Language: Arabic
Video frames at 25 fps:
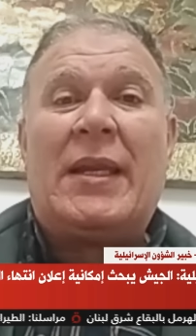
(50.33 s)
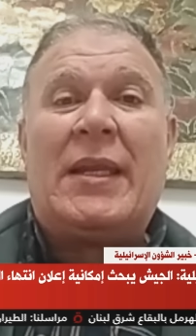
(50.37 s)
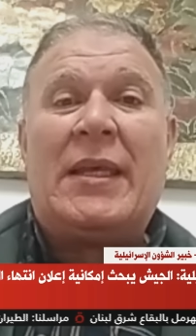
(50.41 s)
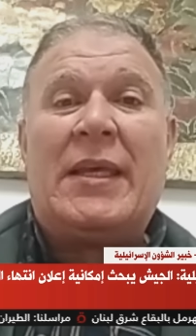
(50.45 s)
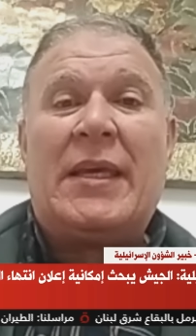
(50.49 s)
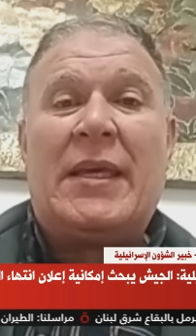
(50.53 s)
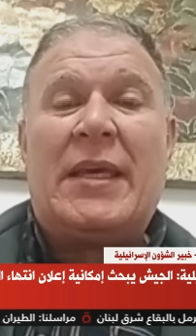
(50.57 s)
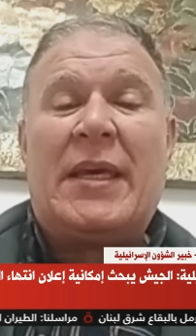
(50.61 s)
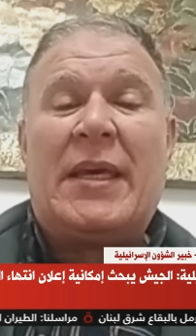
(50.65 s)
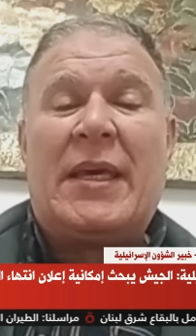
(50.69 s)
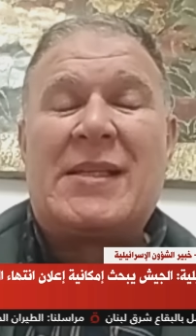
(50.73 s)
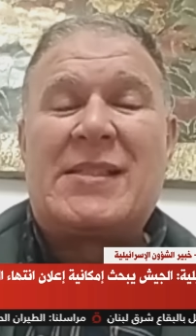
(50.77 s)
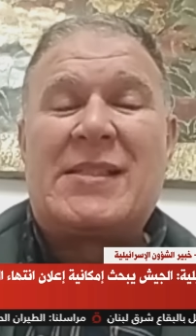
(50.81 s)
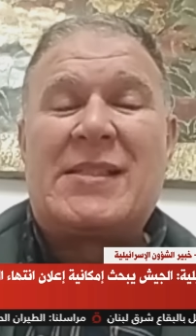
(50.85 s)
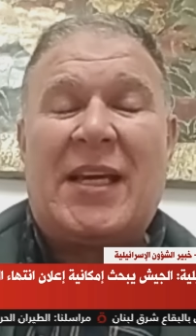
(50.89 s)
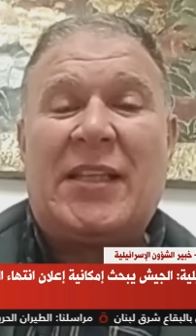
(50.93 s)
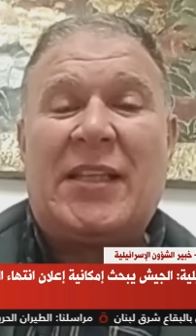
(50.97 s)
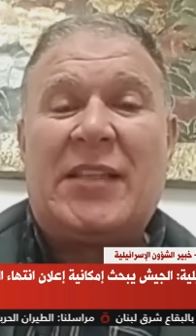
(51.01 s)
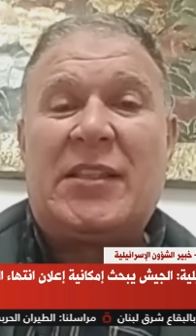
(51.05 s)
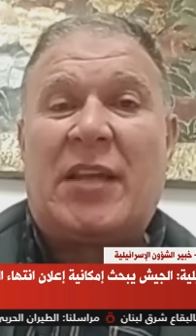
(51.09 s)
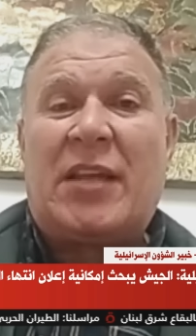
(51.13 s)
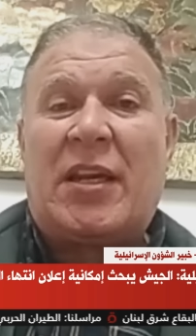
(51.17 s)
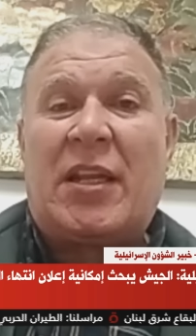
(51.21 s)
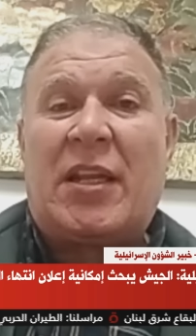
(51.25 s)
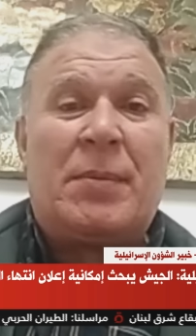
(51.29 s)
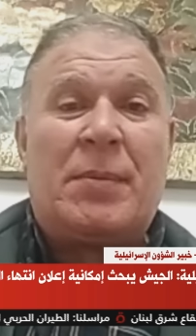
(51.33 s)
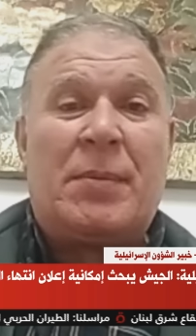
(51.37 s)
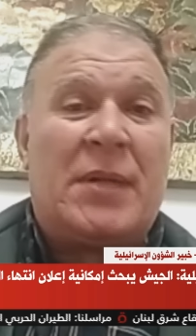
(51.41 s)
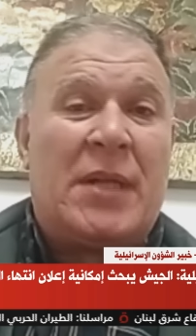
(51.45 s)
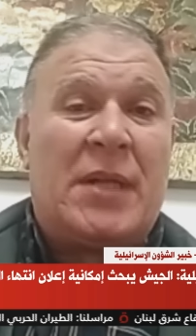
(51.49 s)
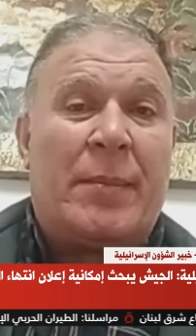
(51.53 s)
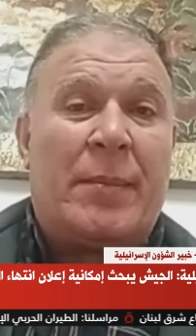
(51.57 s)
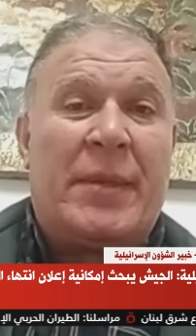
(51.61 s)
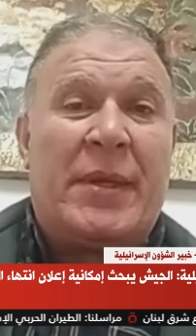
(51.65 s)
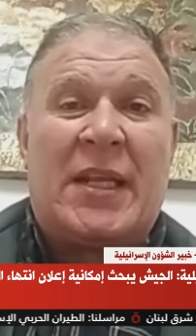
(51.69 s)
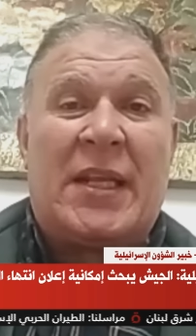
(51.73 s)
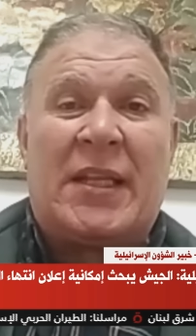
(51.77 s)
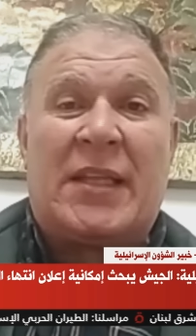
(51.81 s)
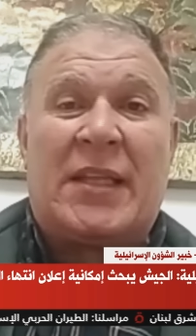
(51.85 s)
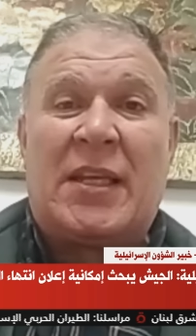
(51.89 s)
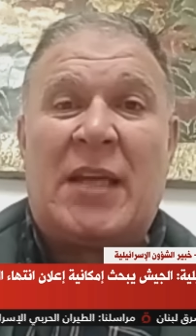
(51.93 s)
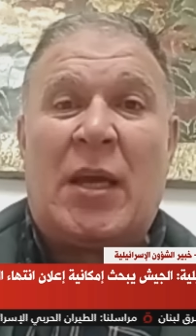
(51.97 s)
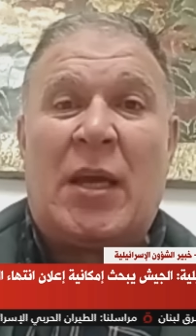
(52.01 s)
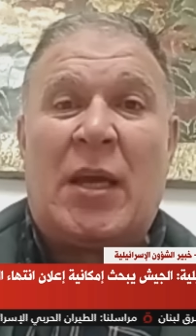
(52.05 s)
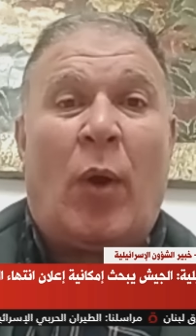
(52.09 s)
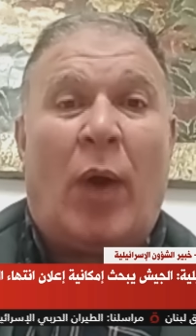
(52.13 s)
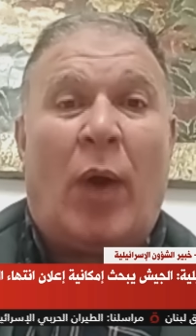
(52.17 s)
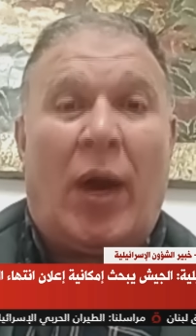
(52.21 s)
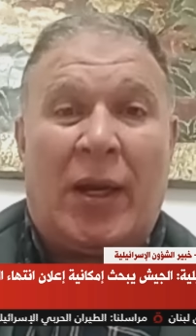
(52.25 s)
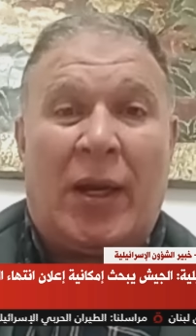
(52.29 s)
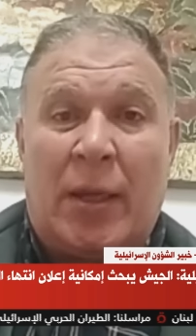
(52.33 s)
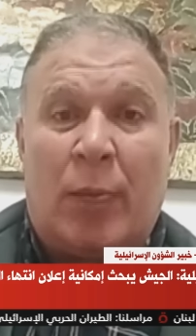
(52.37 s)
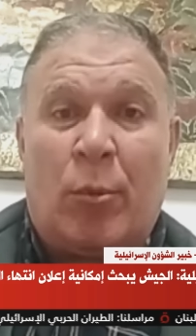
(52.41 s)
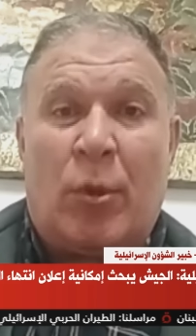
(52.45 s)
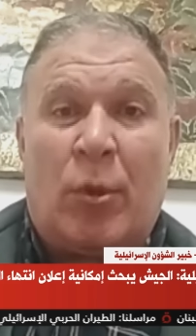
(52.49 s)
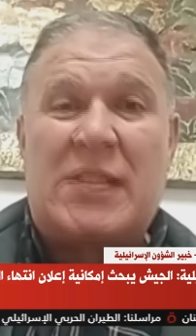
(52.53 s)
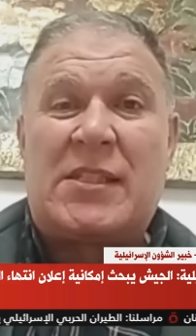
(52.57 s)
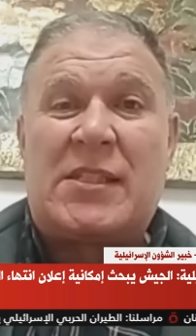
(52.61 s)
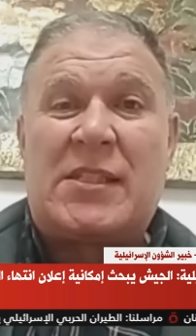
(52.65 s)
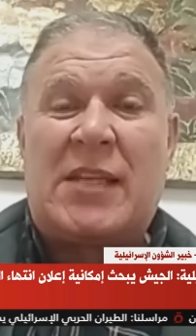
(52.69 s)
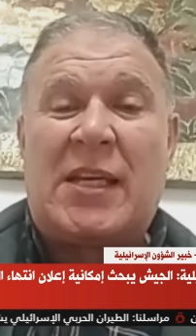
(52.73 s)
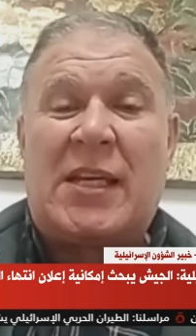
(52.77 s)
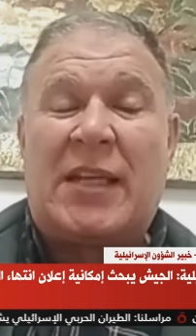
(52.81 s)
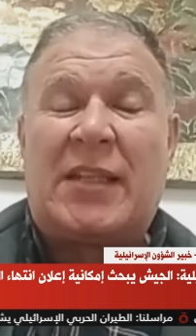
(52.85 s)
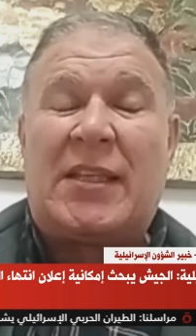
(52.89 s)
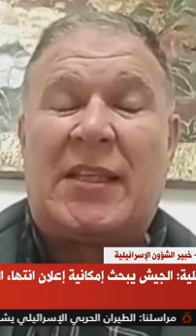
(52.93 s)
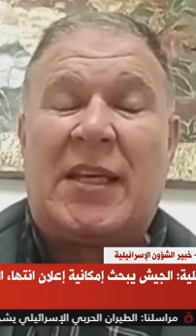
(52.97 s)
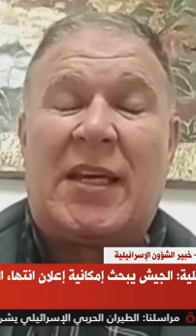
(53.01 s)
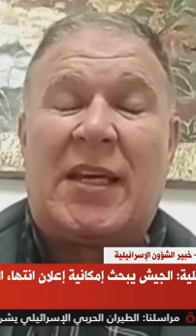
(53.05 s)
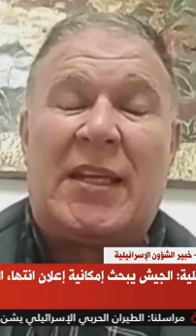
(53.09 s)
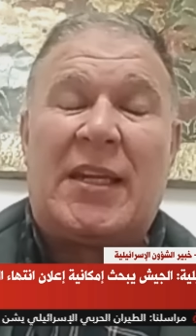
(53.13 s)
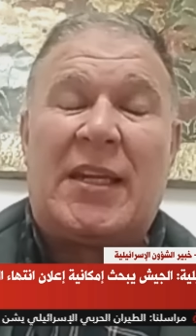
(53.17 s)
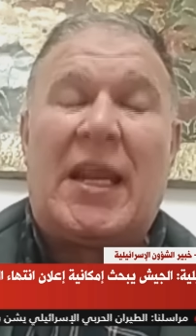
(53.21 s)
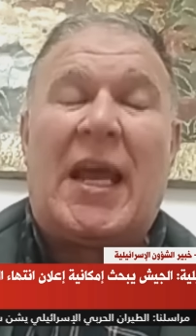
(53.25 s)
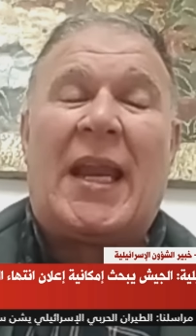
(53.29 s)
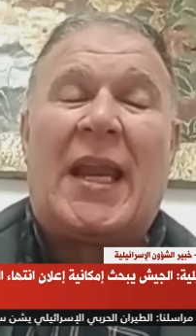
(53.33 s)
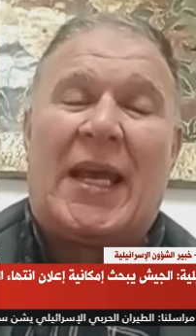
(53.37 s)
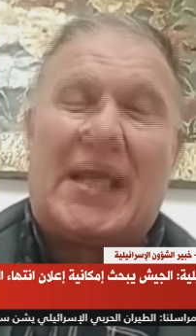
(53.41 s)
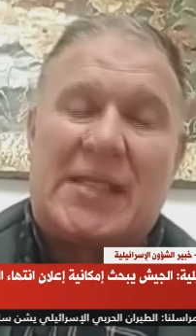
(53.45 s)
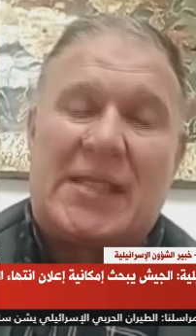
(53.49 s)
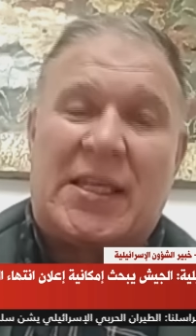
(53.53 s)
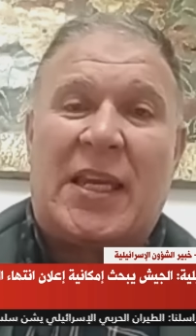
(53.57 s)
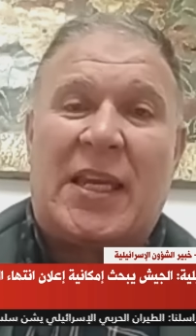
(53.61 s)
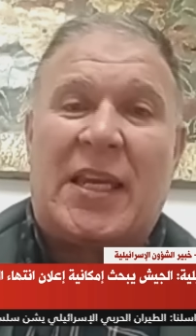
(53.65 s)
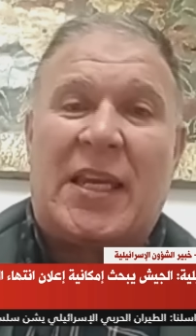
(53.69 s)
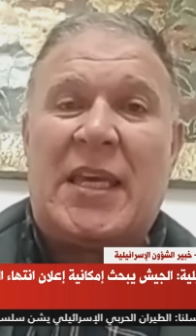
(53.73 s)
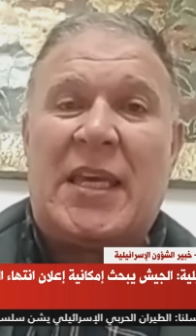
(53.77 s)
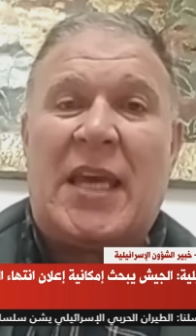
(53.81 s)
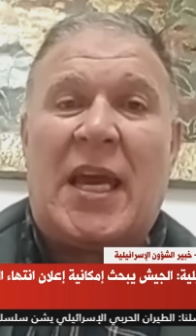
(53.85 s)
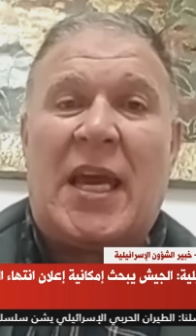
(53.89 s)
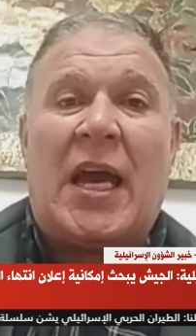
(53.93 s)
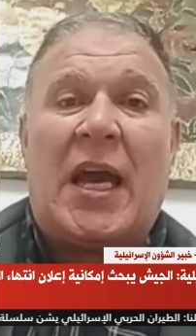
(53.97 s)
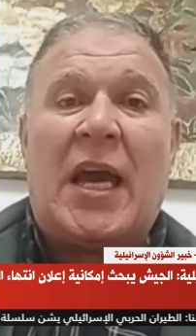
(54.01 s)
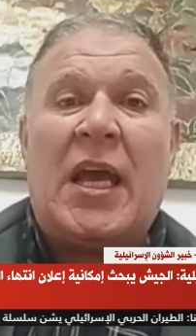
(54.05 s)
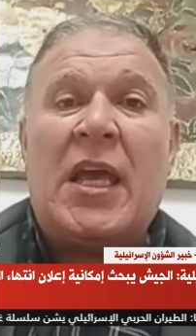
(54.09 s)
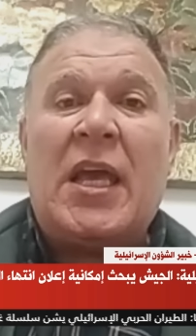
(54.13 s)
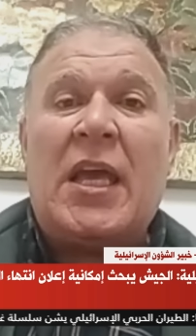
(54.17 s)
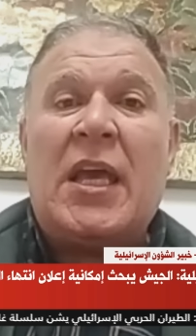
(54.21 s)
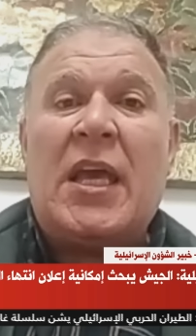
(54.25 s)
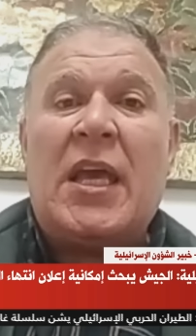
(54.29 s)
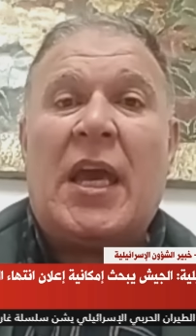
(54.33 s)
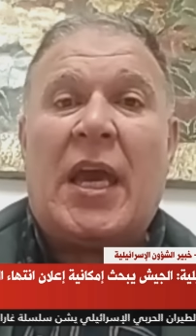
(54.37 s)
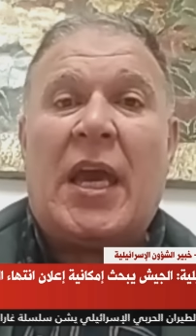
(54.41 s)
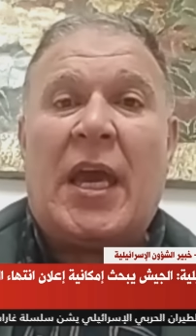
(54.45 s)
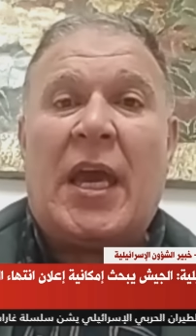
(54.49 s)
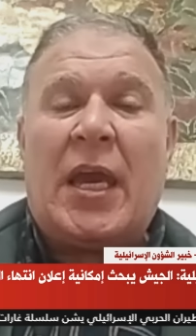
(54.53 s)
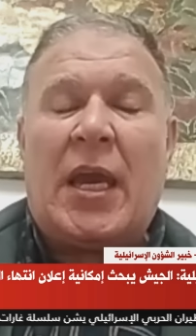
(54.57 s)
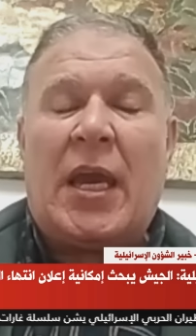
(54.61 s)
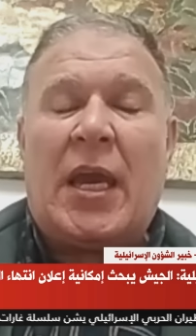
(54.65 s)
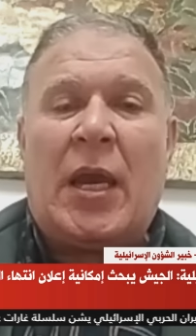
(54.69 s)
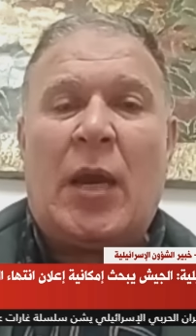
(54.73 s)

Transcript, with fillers: لسيطره بنيامين نتنياهو على المؤسستين العسكريه آه،